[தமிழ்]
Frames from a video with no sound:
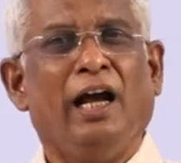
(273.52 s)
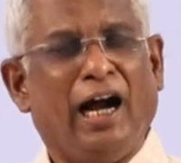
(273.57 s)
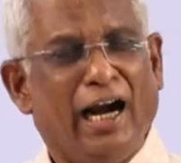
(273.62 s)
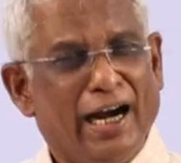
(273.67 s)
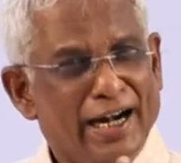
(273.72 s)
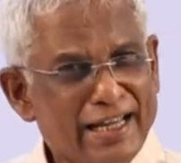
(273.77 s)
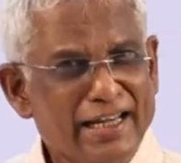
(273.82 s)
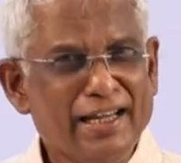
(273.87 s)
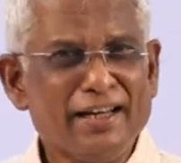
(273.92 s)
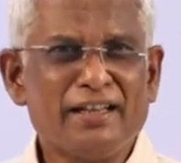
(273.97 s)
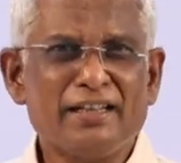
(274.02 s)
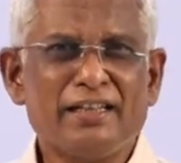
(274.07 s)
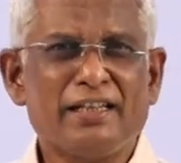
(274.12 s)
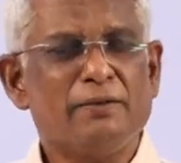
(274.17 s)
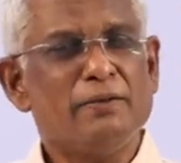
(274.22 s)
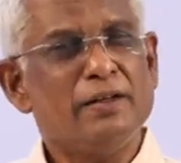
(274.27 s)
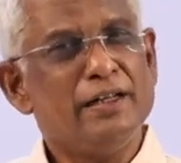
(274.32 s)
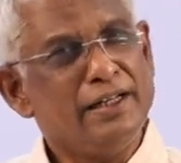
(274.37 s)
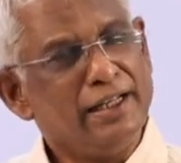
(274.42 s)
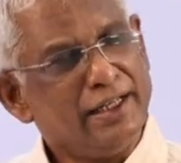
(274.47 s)
அடிக்கிறத
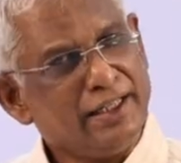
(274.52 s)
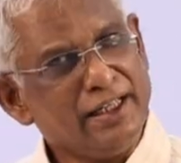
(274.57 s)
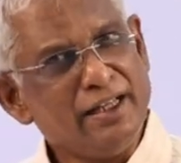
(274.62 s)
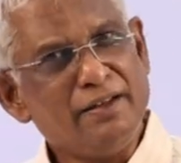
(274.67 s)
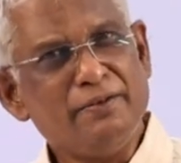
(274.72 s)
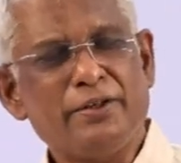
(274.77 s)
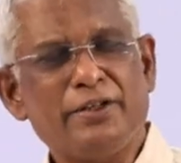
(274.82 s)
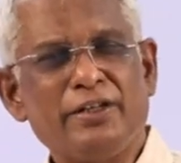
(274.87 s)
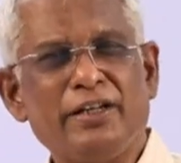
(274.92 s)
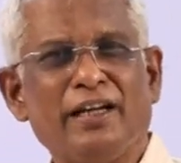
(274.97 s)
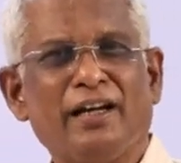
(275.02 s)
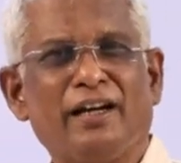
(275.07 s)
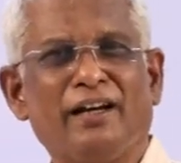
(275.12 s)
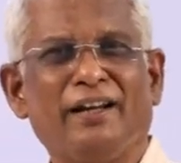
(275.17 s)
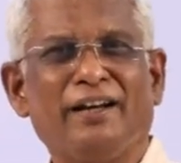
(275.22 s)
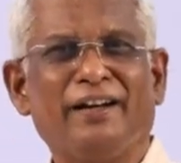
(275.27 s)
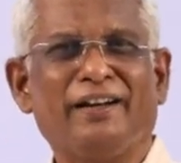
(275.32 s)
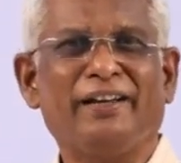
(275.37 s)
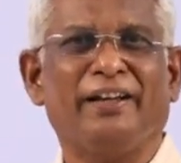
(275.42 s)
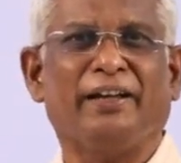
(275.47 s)
தவிர நிறைய விஷயங்கள்
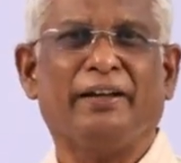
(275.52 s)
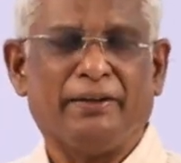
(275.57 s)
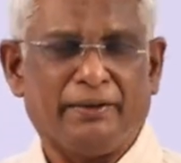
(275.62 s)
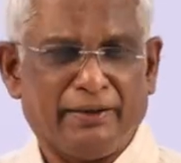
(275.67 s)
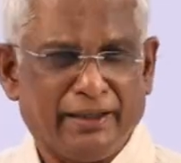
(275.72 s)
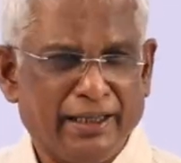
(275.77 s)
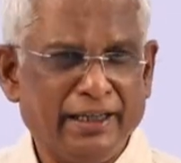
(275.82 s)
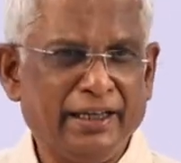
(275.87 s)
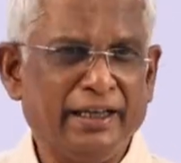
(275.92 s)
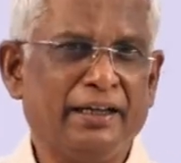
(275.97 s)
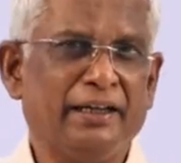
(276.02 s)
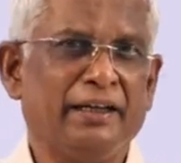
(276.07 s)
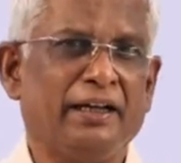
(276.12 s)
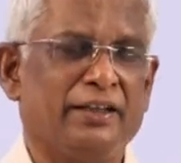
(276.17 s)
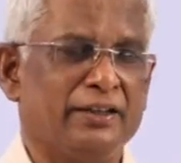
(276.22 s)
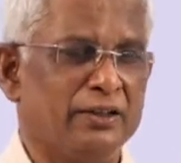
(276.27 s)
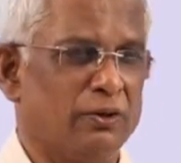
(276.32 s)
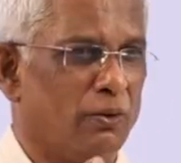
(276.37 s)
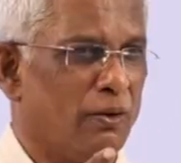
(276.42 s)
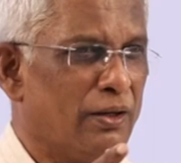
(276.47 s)
இருக்குது நீங்கள்
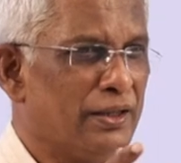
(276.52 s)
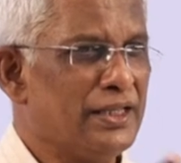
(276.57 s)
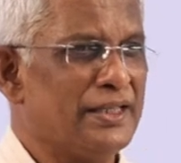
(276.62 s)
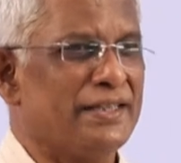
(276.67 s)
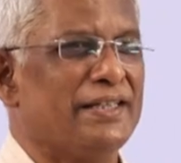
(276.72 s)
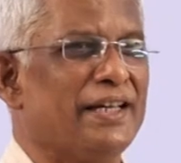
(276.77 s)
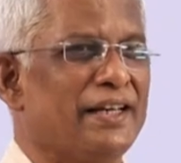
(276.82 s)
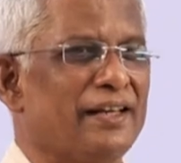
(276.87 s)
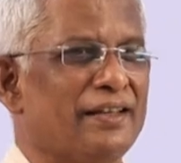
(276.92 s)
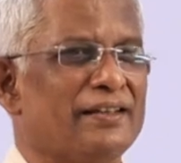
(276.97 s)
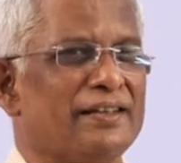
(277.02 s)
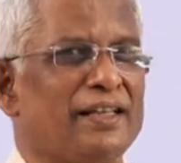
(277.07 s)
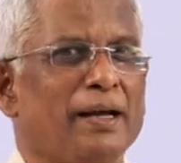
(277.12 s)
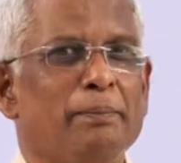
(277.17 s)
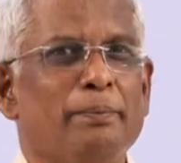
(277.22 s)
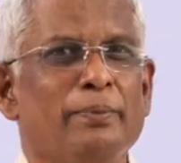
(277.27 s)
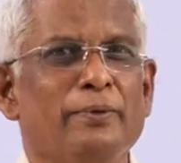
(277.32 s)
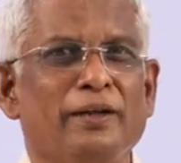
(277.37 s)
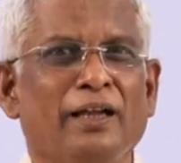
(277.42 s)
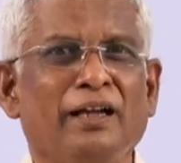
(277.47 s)
அந்த குழந்தை செய்கிறது
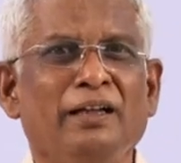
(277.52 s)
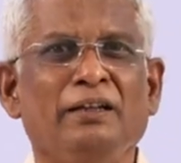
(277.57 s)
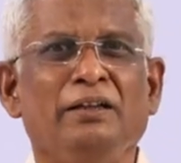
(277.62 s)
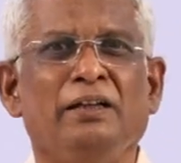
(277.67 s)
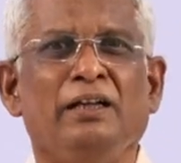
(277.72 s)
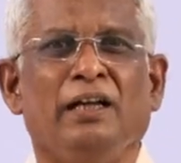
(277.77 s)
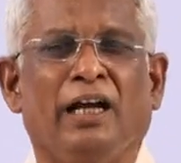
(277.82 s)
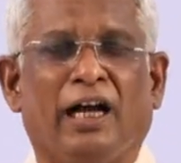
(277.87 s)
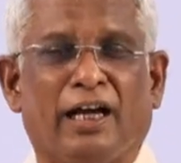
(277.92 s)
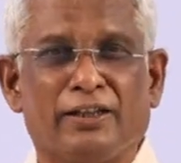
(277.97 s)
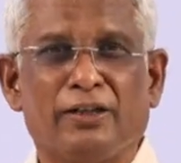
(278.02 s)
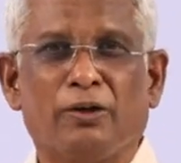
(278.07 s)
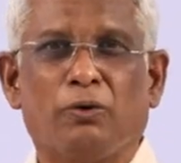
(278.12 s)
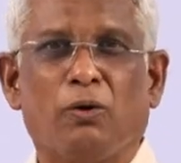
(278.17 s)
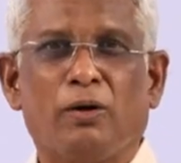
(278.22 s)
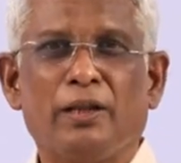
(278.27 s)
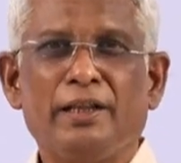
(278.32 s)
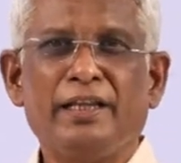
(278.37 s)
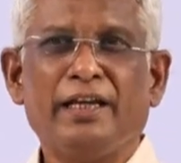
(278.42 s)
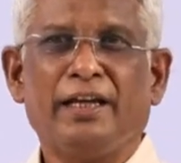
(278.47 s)
தப்புன்னா அந்த
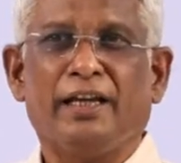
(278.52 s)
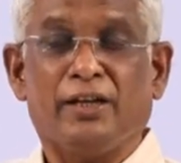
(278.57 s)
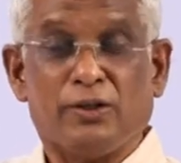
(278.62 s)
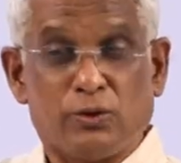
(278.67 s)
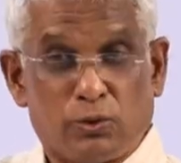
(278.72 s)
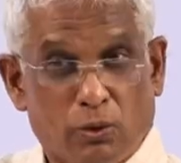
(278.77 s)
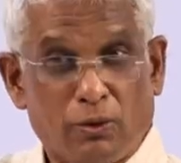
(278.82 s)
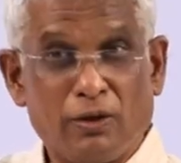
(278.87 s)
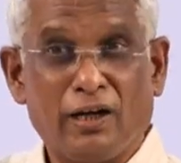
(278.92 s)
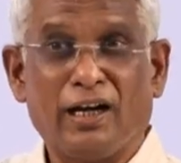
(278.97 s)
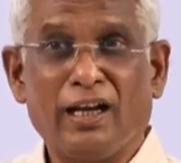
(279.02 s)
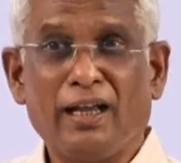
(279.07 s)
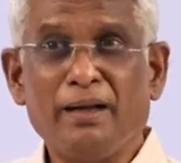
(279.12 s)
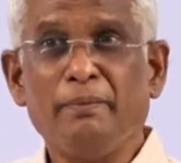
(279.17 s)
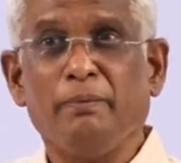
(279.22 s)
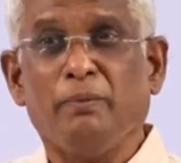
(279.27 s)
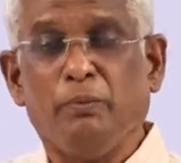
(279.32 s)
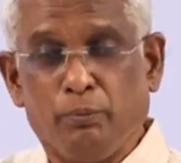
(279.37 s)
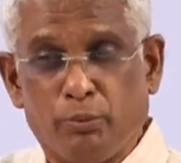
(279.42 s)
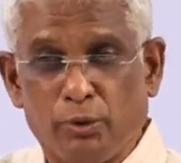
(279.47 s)
குழந்தைக்கு சொல்லலாம்
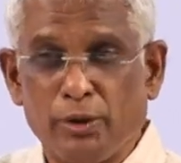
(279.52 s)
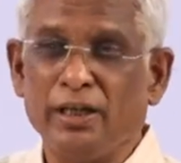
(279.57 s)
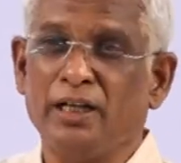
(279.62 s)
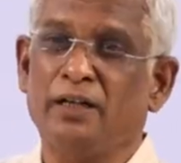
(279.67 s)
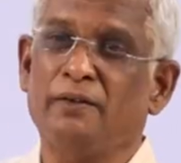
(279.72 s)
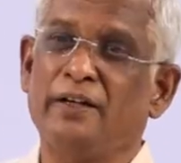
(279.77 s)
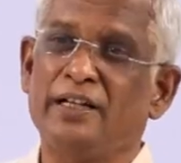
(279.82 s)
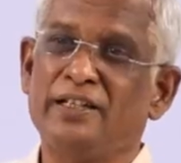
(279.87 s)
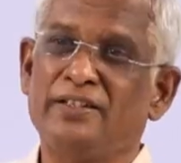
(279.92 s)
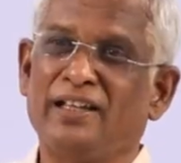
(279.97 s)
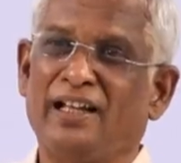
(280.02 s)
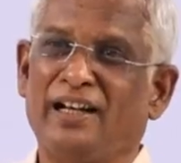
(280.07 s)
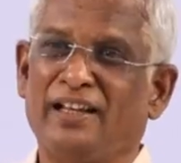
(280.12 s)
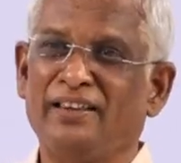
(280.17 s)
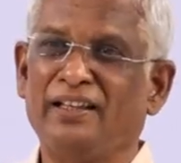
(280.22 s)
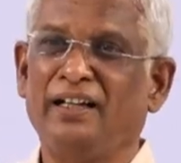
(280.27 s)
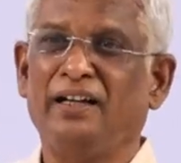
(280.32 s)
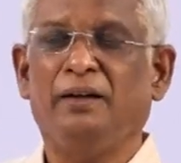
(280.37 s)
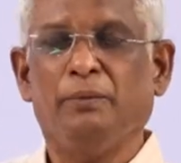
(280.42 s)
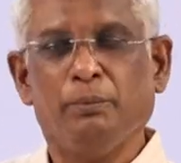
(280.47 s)
புரியிற வயசாக
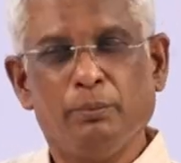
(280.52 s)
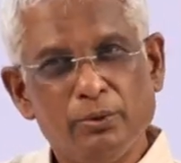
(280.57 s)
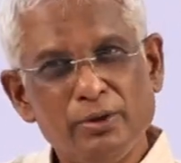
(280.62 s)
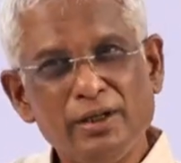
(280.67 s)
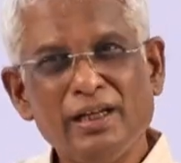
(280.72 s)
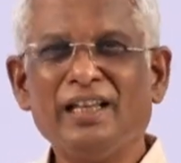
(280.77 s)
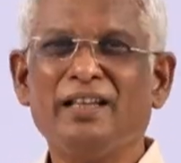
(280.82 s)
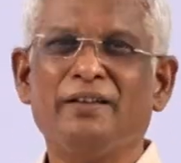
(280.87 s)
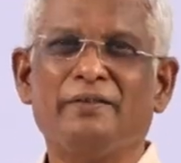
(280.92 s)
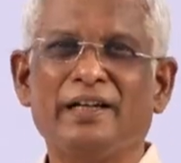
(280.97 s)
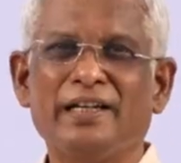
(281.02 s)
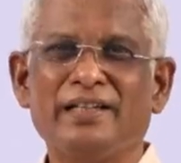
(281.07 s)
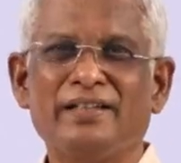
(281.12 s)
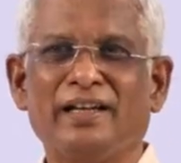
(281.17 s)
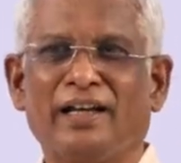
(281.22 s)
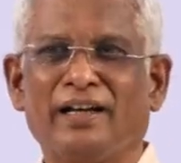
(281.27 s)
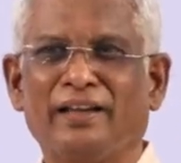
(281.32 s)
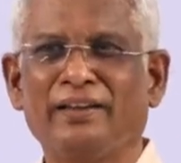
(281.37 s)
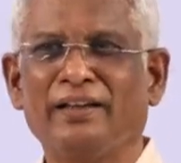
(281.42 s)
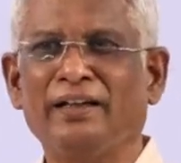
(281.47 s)
இருந்தால் புரியாத
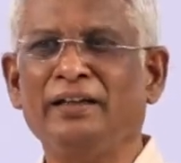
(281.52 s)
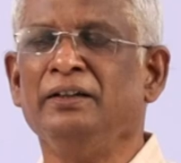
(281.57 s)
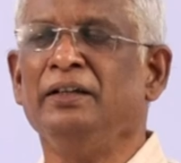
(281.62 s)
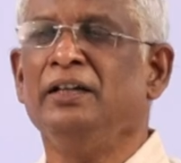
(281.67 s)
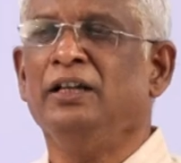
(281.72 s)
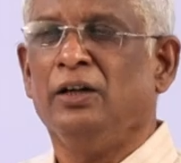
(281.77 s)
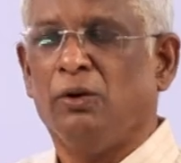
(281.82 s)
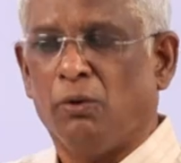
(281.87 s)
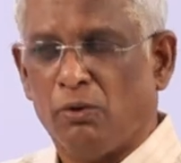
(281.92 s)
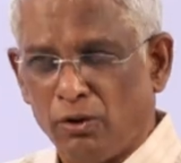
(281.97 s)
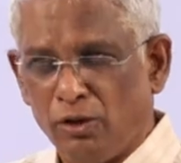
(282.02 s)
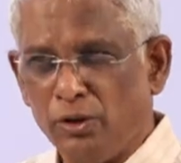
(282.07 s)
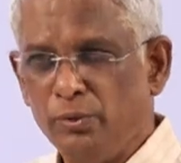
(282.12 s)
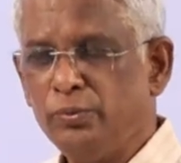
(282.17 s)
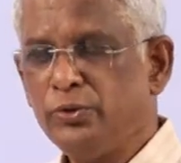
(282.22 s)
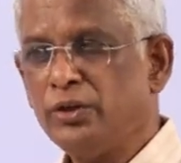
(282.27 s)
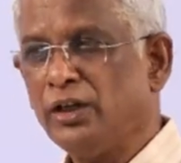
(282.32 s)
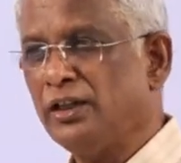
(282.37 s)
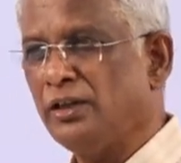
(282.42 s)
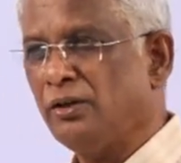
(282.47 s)
வயசாக இருந்தால் ஒரு
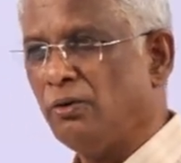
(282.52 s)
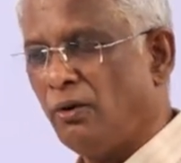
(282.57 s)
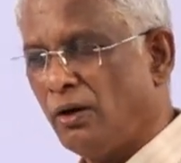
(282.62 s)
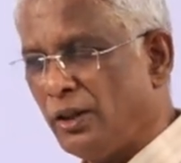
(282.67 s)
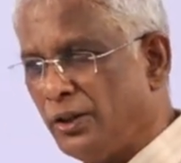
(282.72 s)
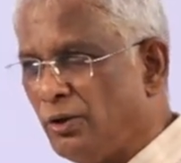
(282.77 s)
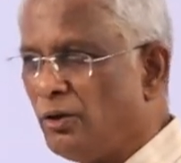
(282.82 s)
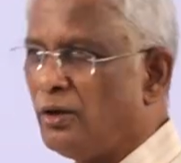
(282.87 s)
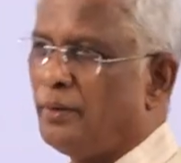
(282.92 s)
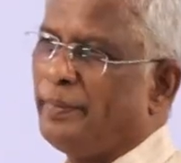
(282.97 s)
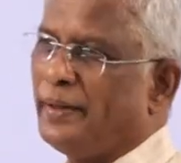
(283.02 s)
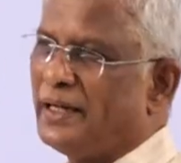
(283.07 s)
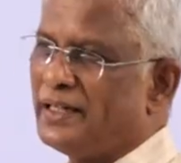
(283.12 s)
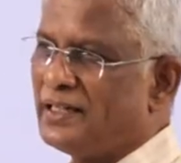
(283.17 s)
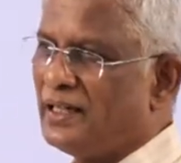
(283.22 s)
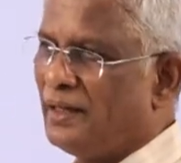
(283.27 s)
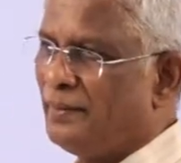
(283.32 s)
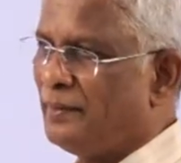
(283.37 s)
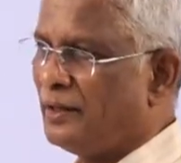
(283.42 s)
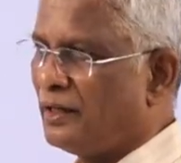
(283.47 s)
நிமிஷம் அந்த குழந்தையோட
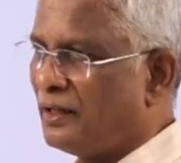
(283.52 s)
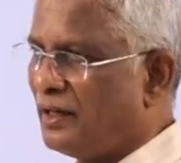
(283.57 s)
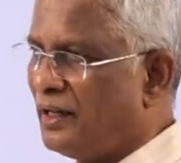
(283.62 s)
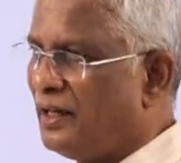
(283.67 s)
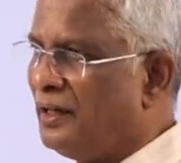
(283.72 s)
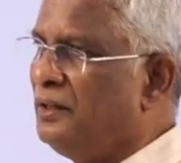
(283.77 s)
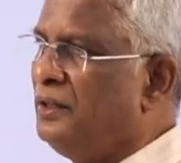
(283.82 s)
பேசாமல் இருக்கலாம்